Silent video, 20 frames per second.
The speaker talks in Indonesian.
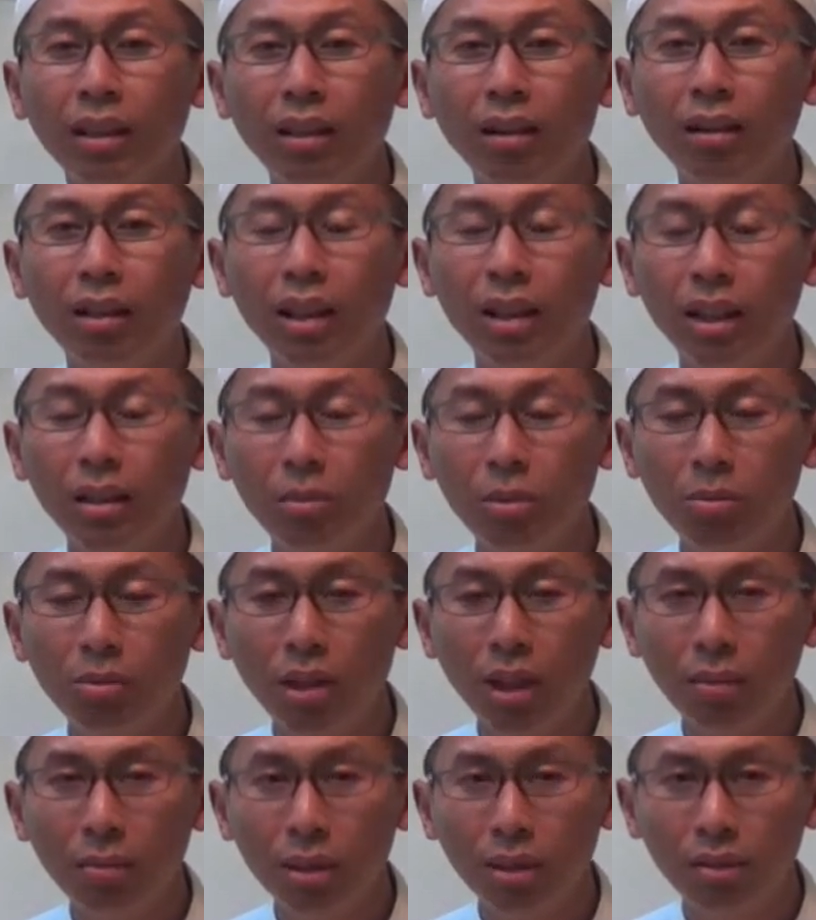Orang Nabi
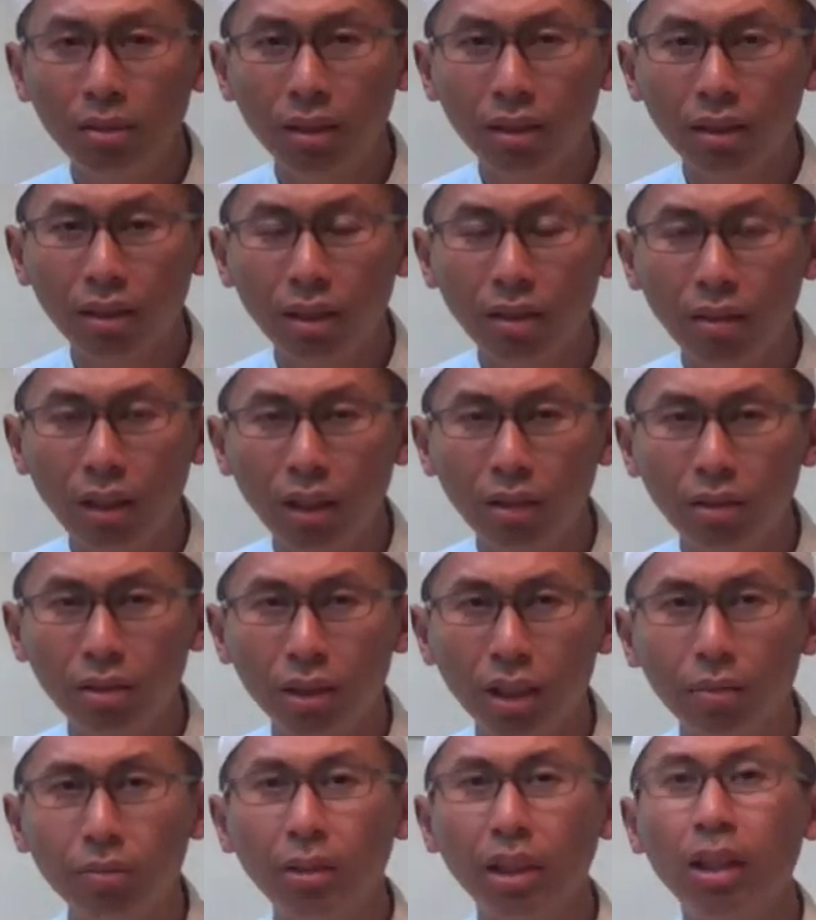Muhammad
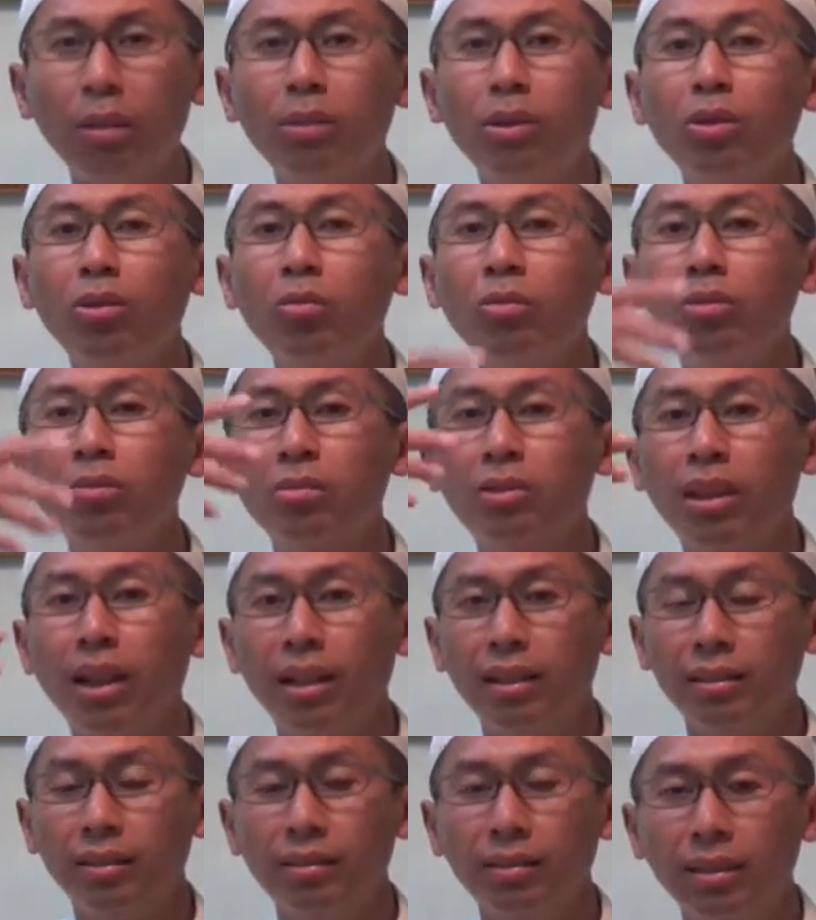SAW telah
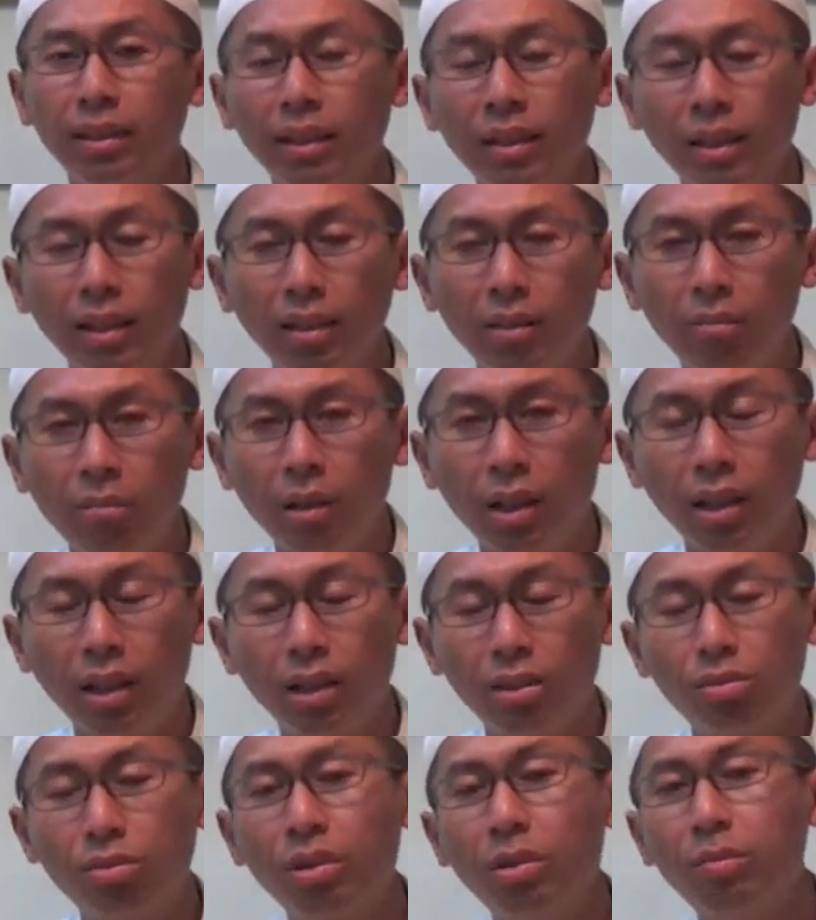mengumumkan.
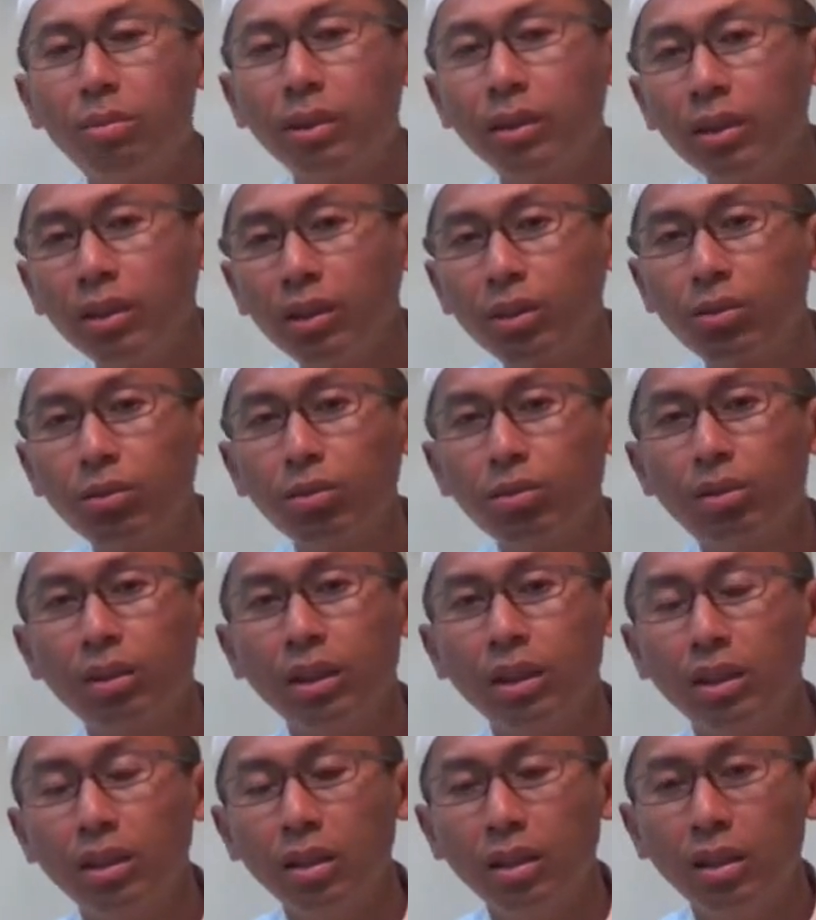Mereka sudah
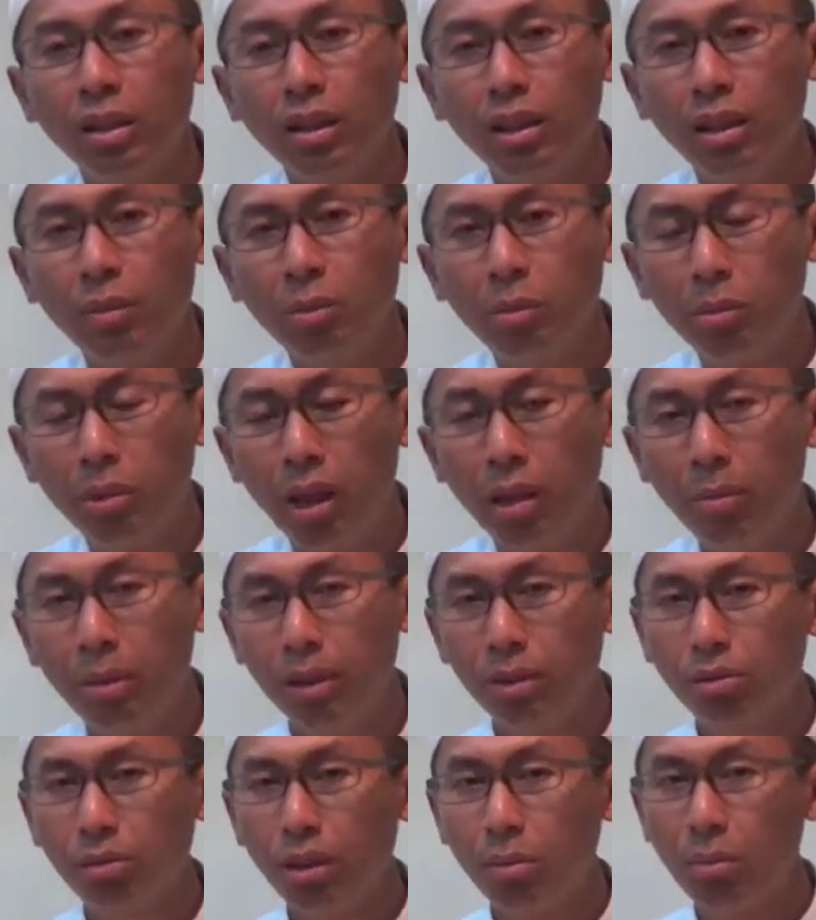berdiskusi. Nabi
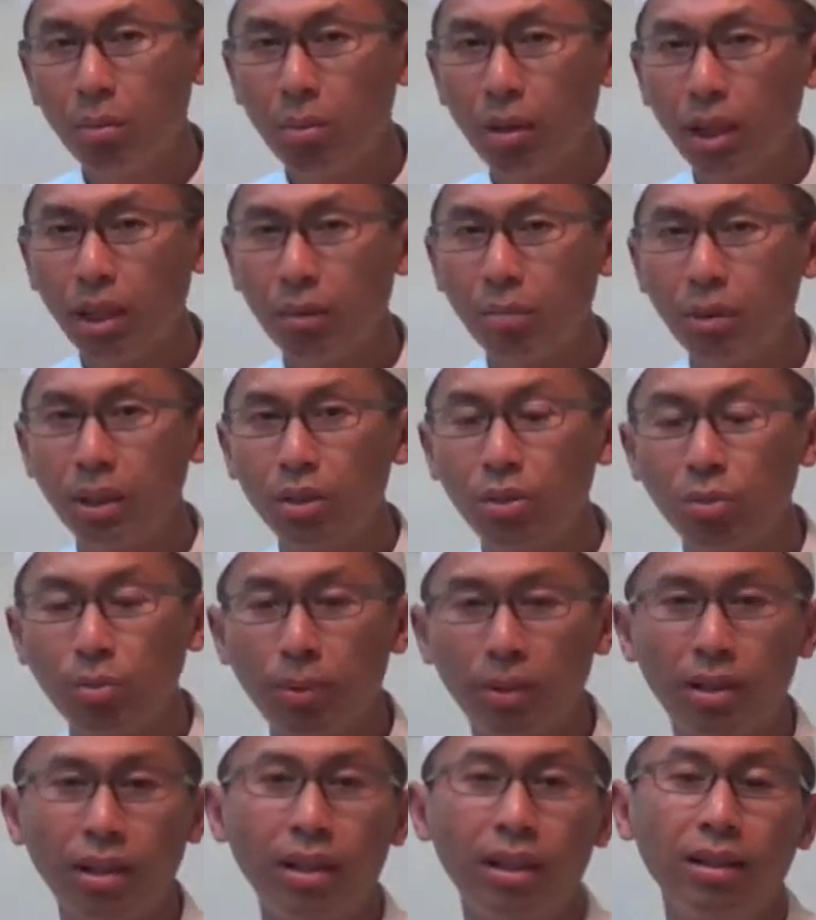Muhammad sudah memakai baju
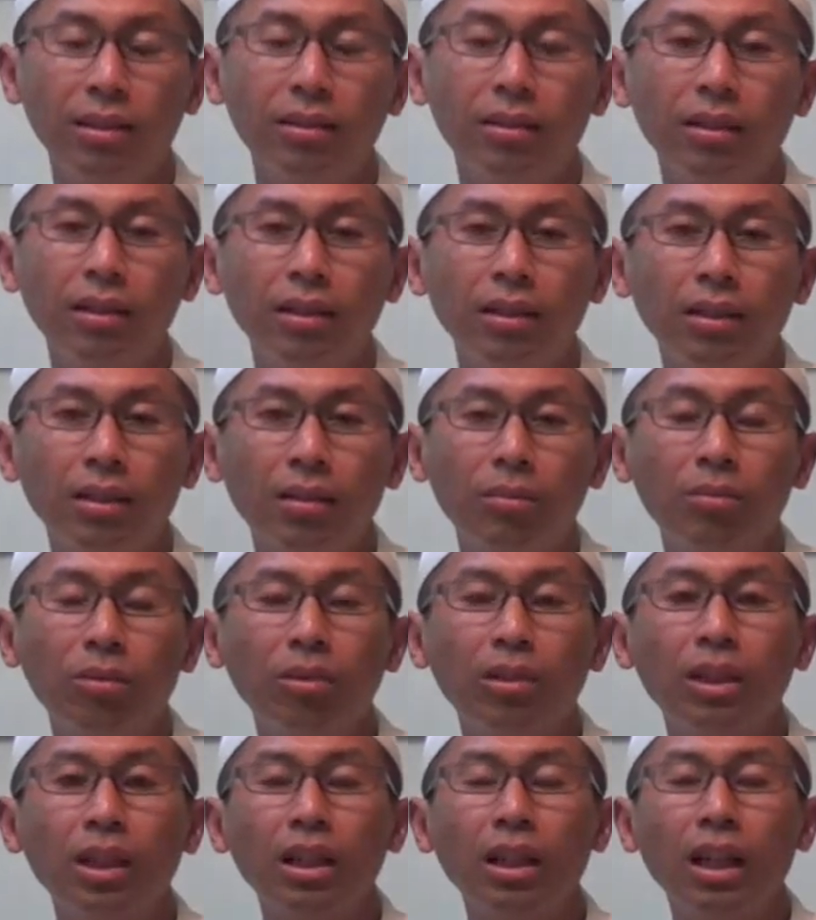perang
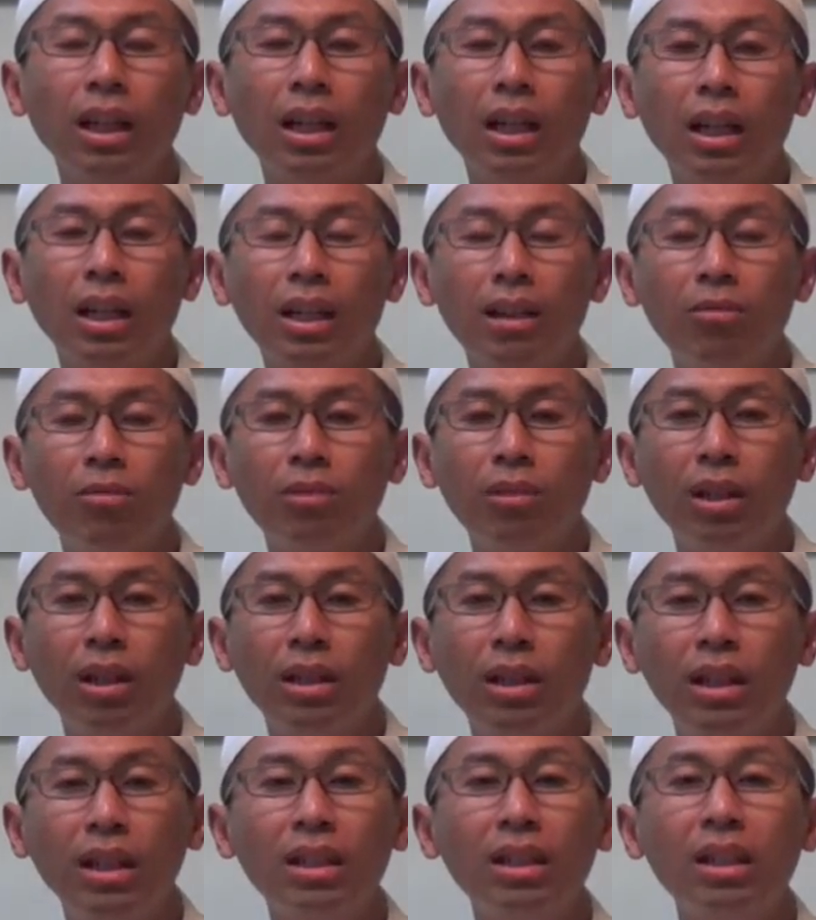kemudian anak-anak
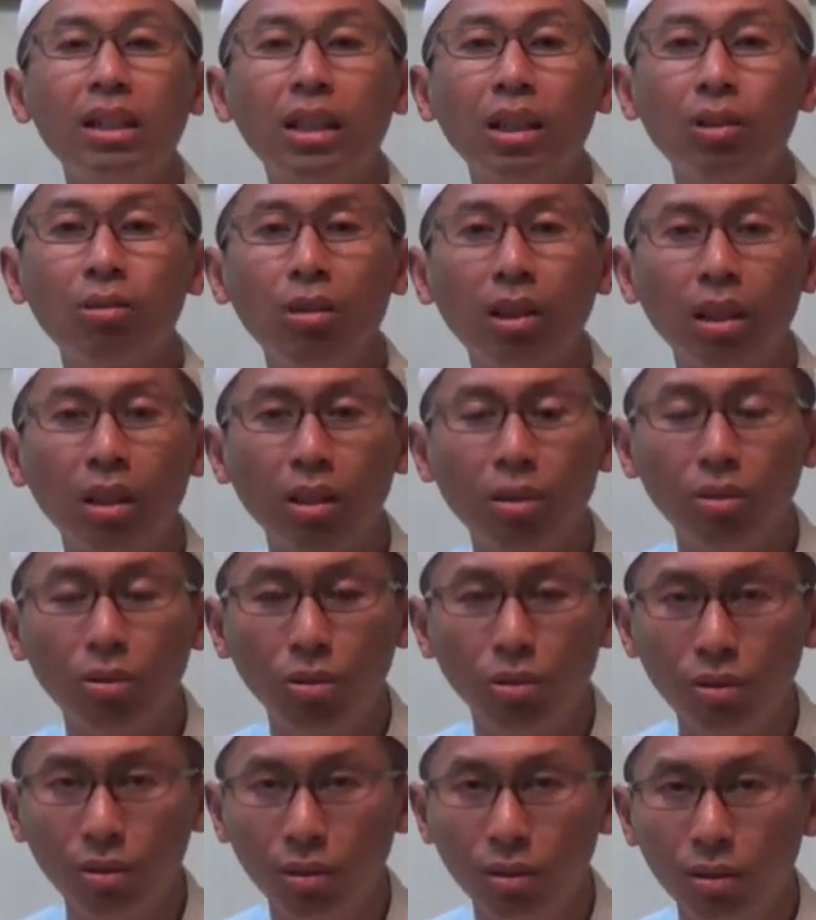mudanya ingin keluar ke
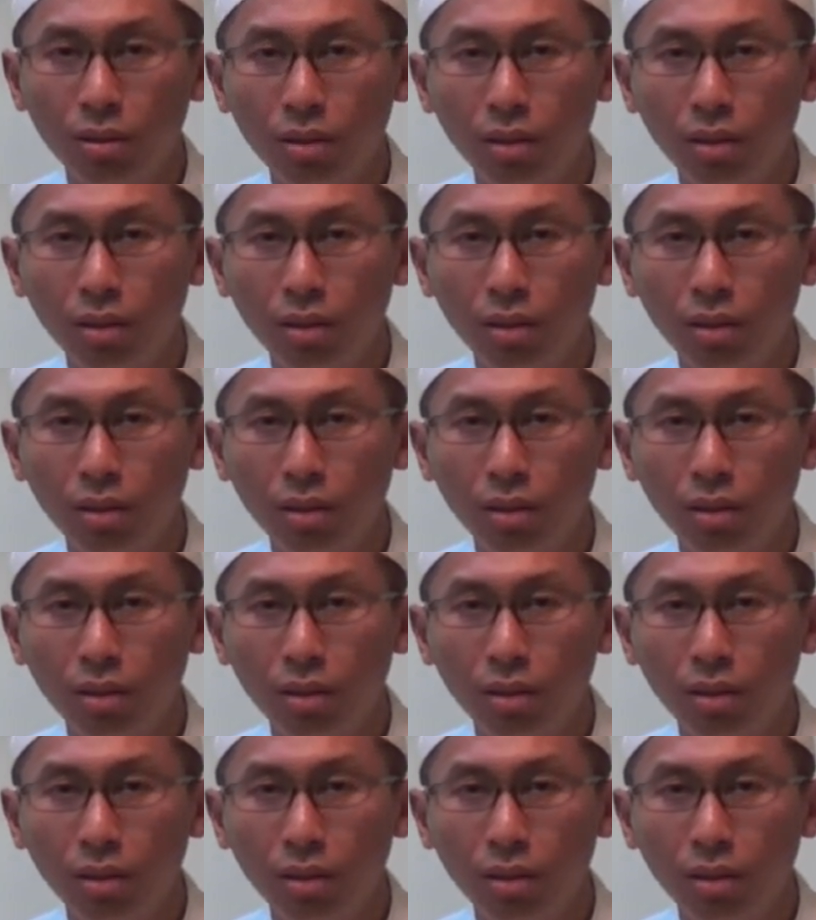Uhud